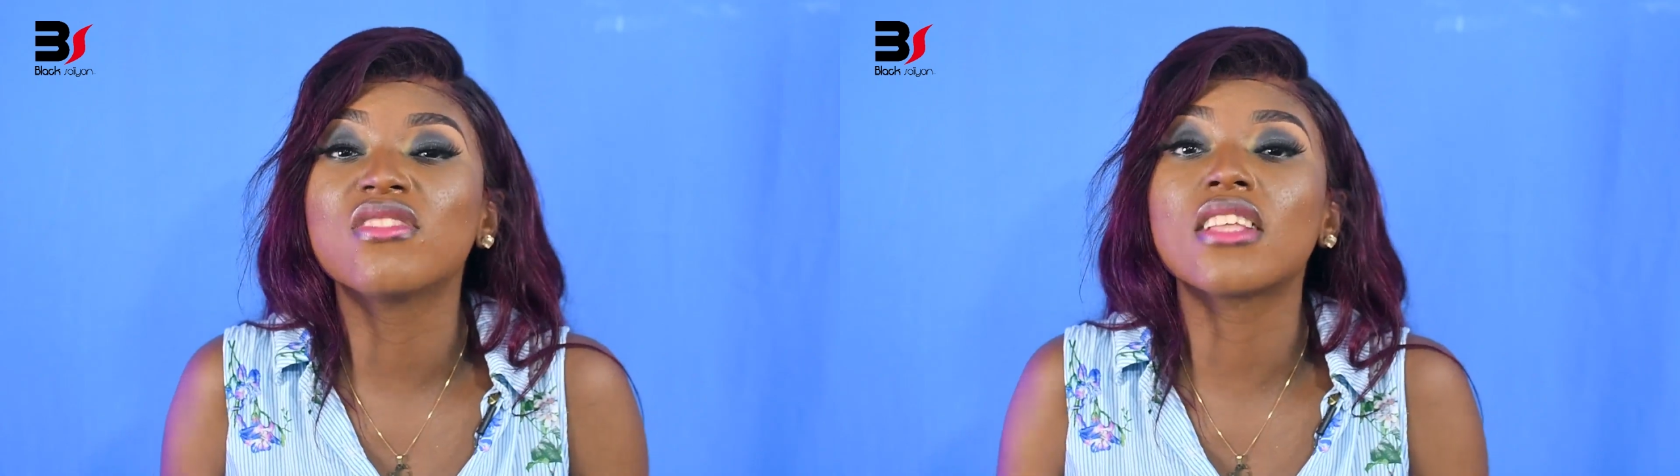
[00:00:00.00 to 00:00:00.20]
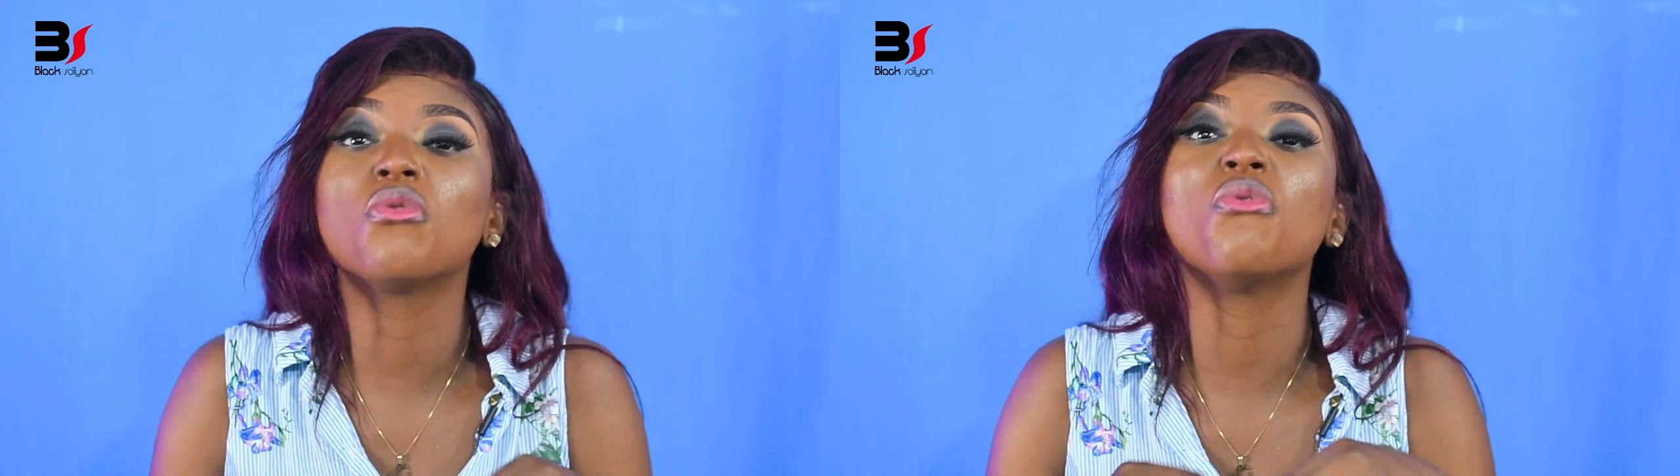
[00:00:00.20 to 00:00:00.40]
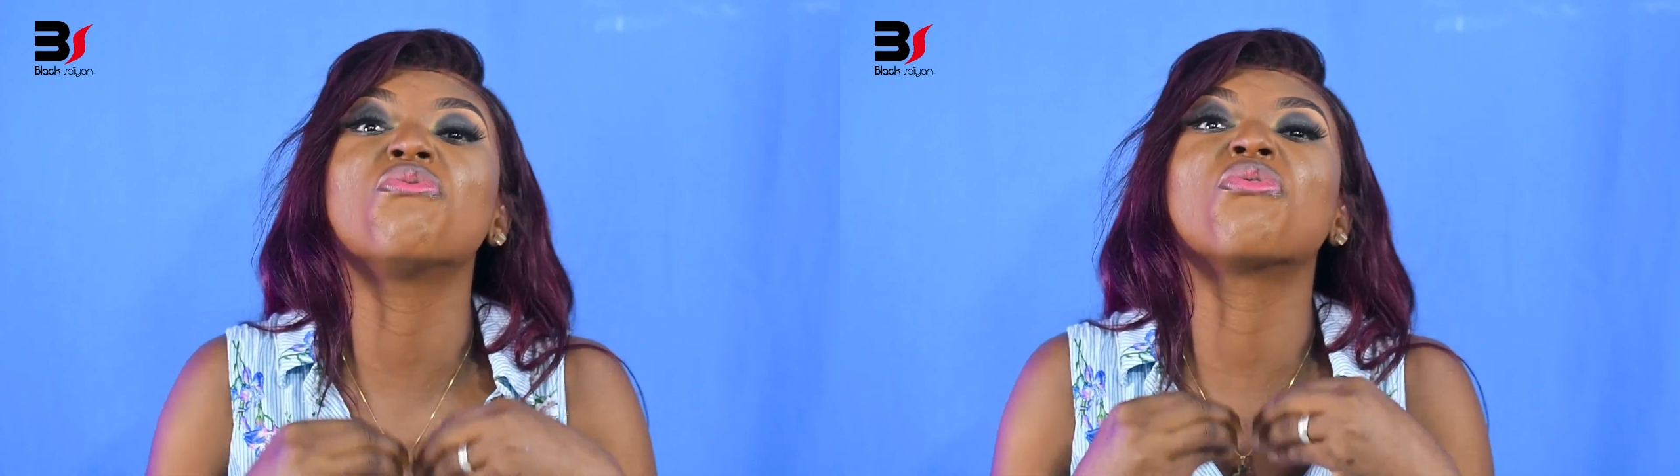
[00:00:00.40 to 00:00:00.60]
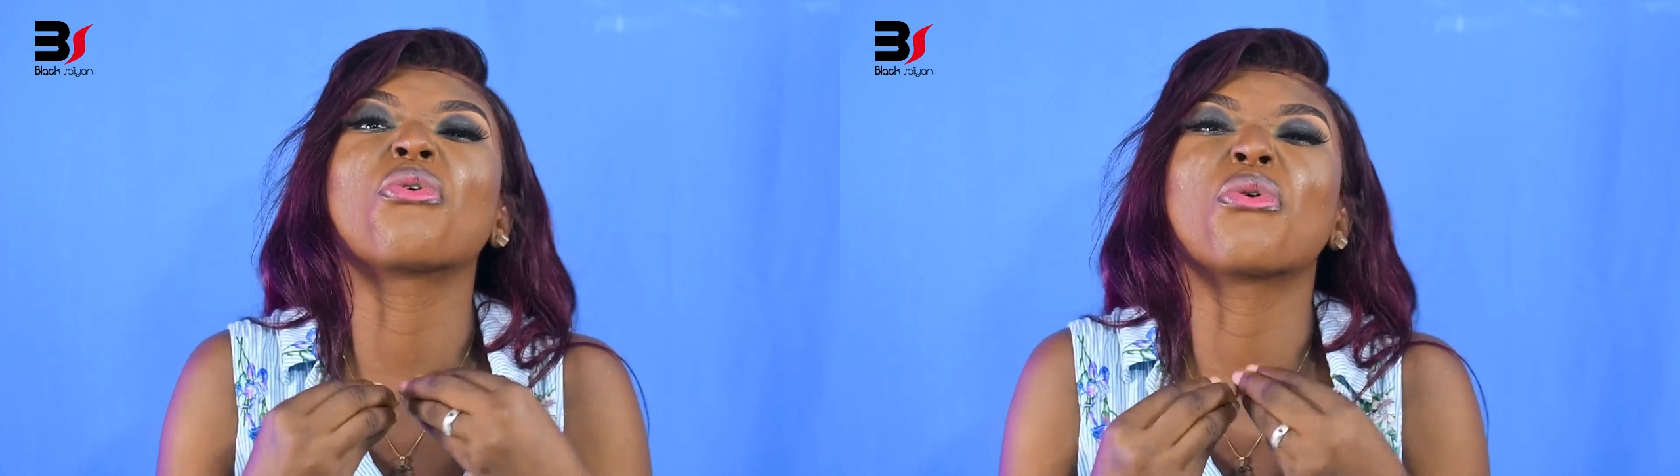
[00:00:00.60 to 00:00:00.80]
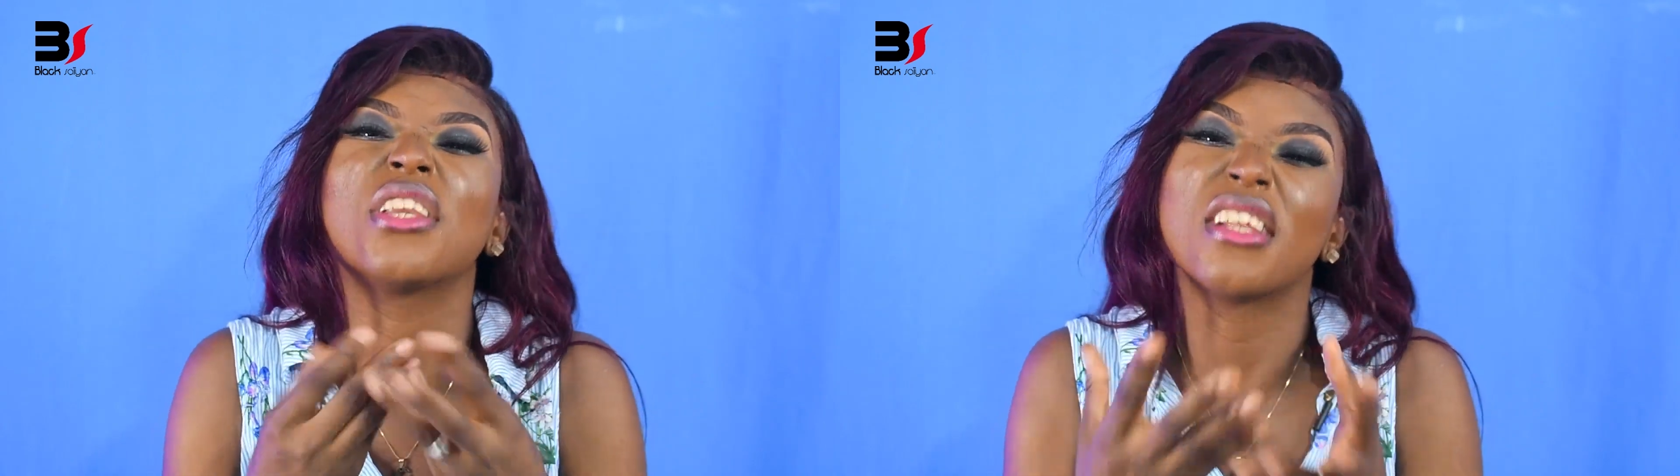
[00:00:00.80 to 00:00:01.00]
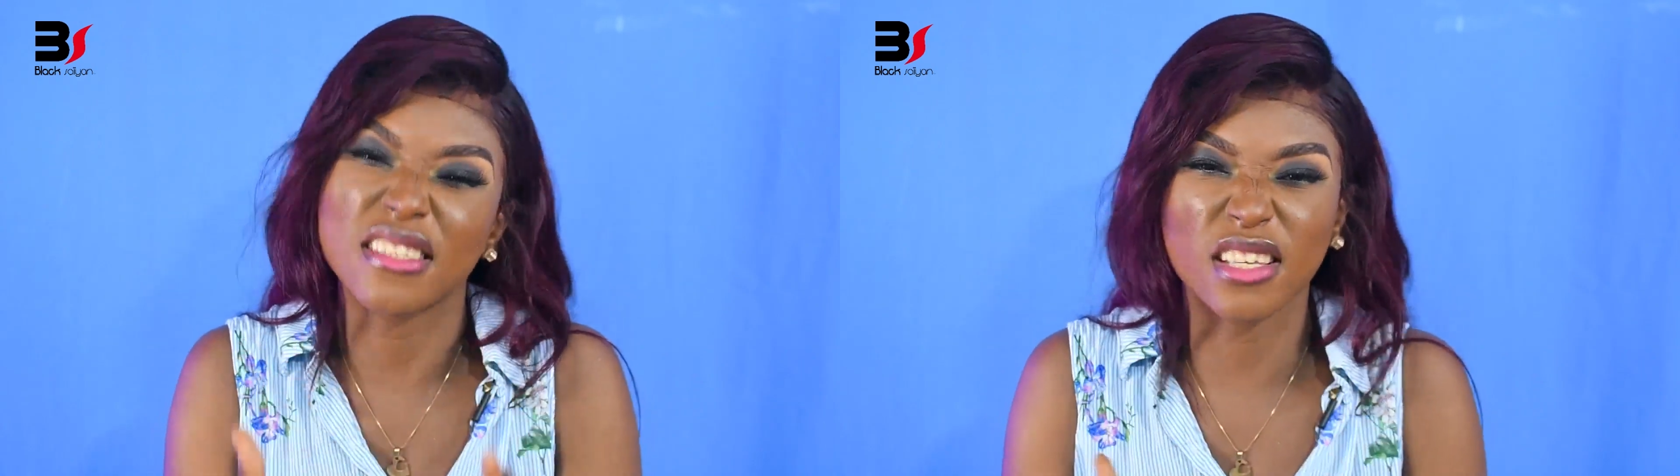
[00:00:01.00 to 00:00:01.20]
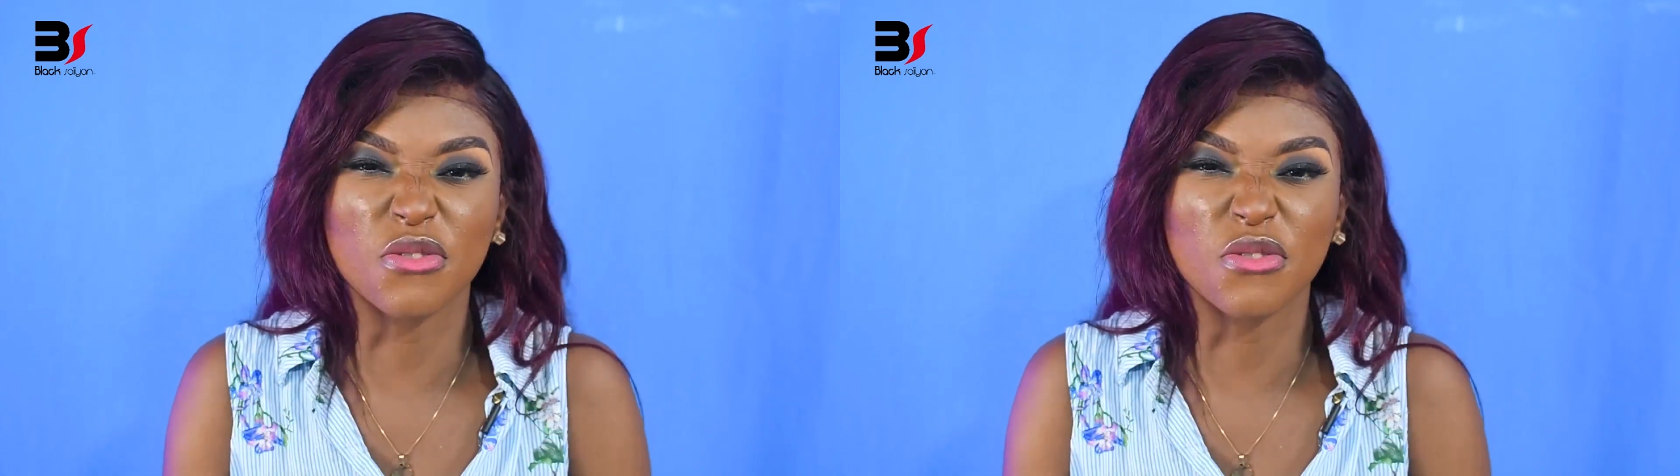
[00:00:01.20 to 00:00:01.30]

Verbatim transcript: vous êtes le fruit de la